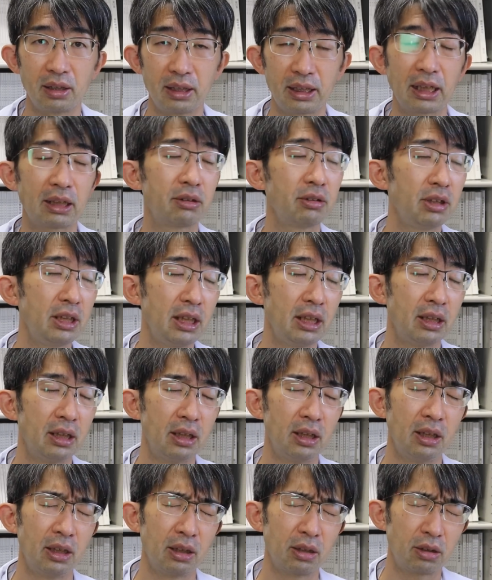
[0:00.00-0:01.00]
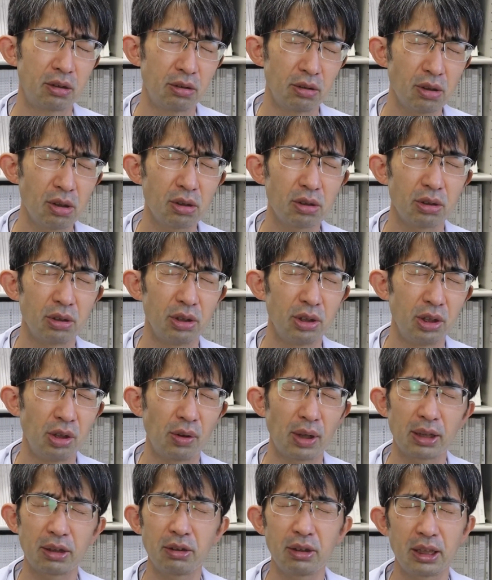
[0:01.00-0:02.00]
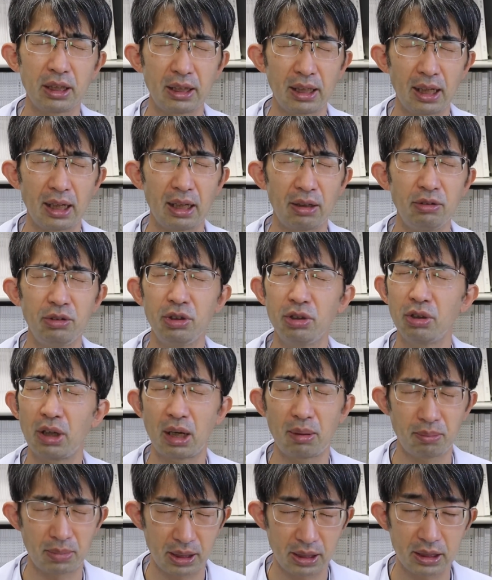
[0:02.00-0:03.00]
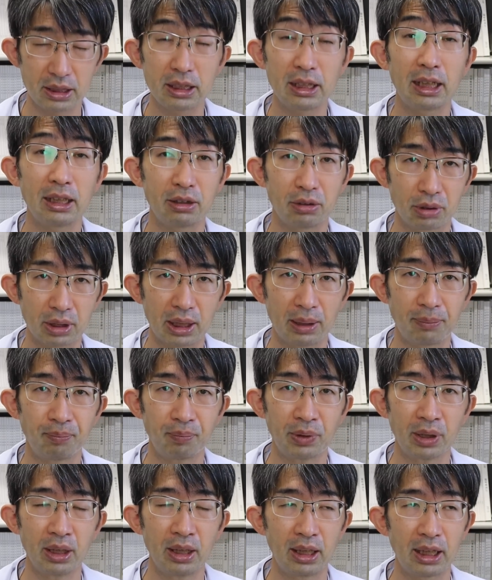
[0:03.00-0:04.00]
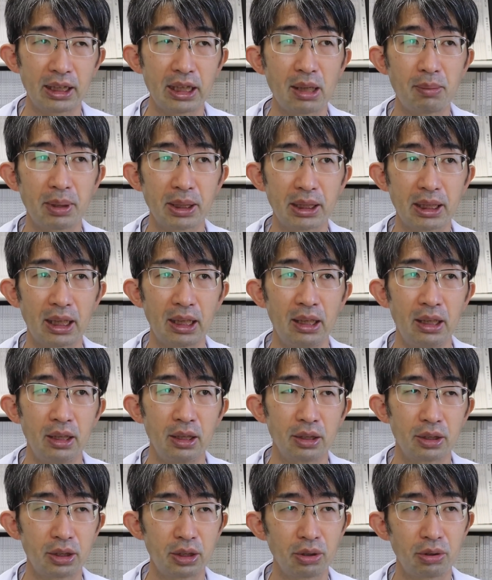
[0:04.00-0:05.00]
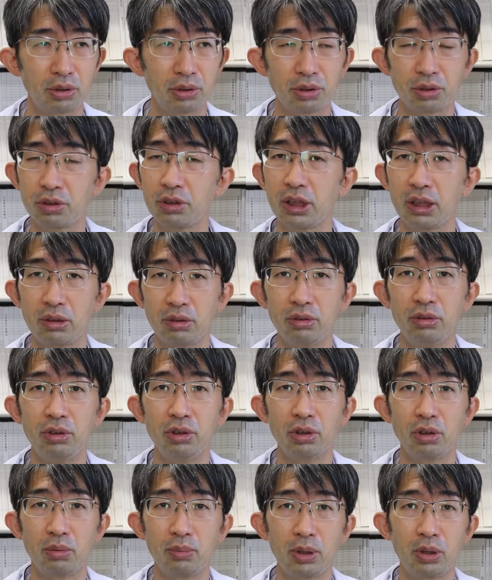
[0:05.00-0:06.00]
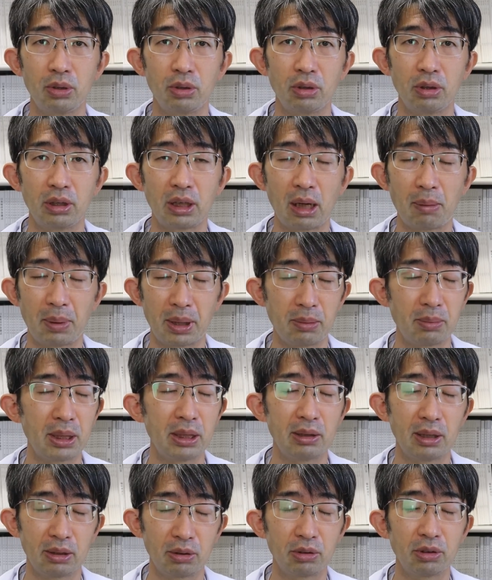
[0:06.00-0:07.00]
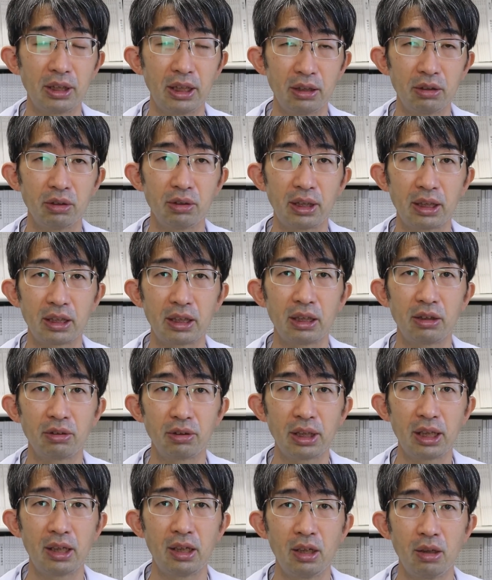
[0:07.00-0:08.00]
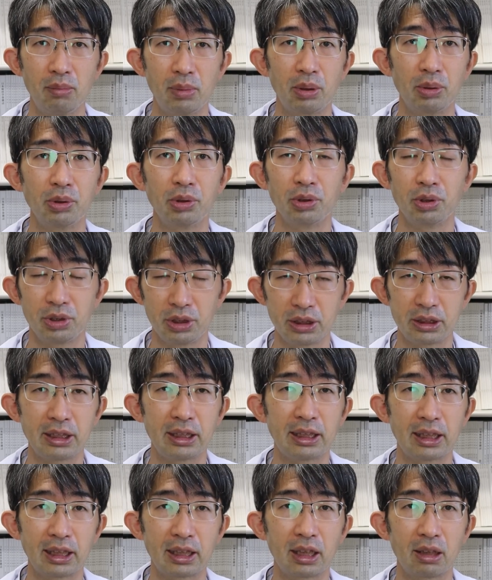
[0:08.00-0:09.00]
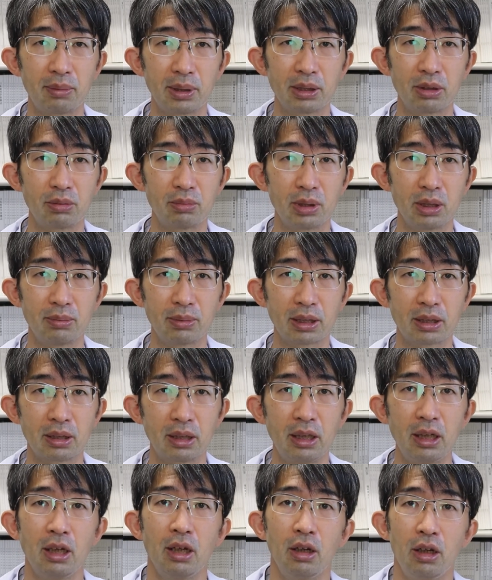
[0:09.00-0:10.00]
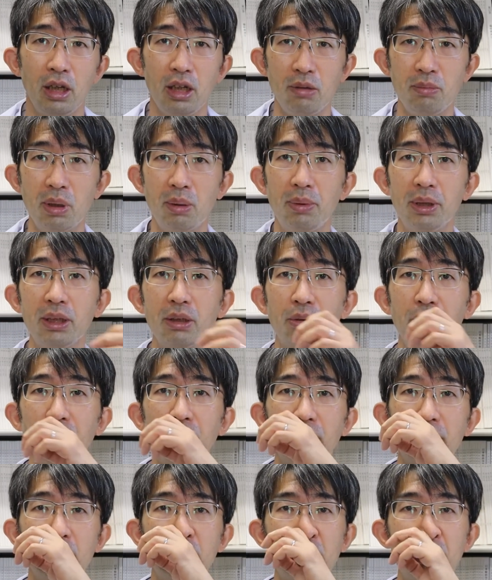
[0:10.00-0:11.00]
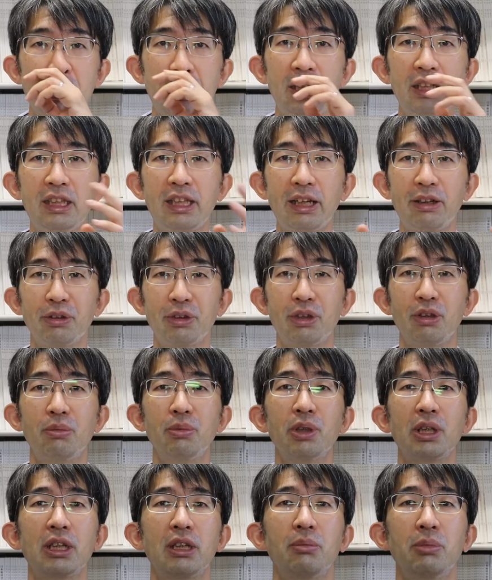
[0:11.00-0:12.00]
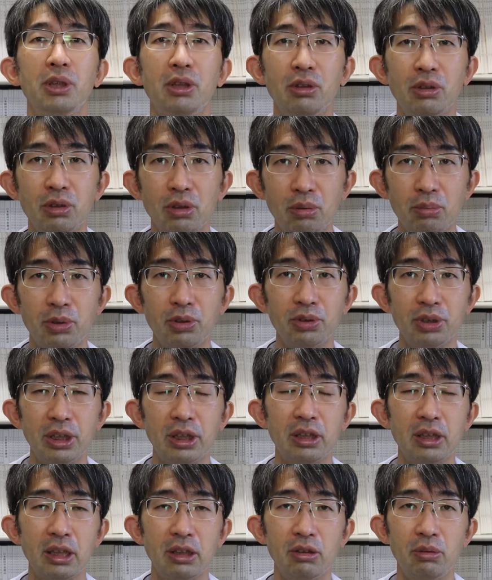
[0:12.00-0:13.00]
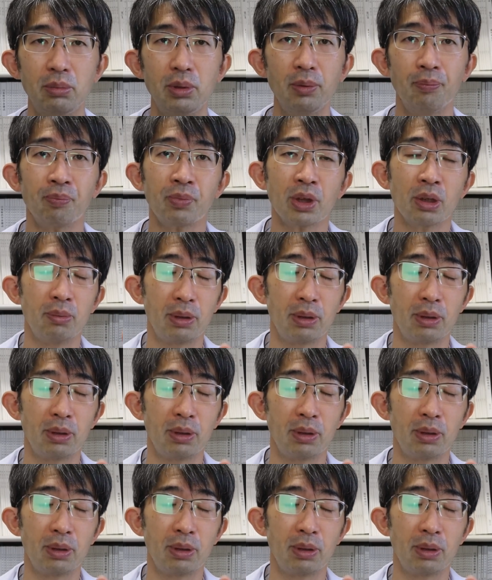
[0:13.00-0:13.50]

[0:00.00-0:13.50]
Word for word: 逆に、すごく弱すぎて運動はあんまりしないとか、はたまた強度すぎる運動もあまり目には良くないと言われているので、まあ、ほどほどにしていただければと思います。え、今までこの話聞いたよって思う方もいると思うんですけども、